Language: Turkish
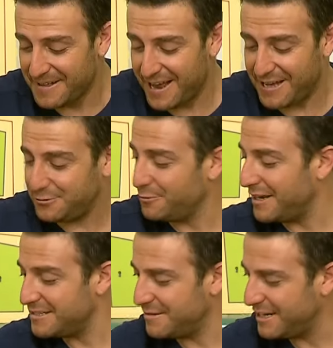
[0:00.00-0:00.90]
Evet şu
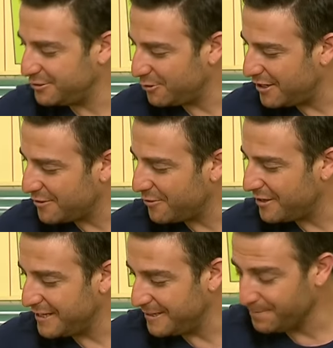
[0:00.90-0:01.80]
malzemeleri şöyle
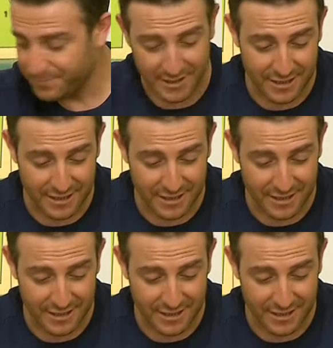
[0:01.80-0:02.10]
koyayım.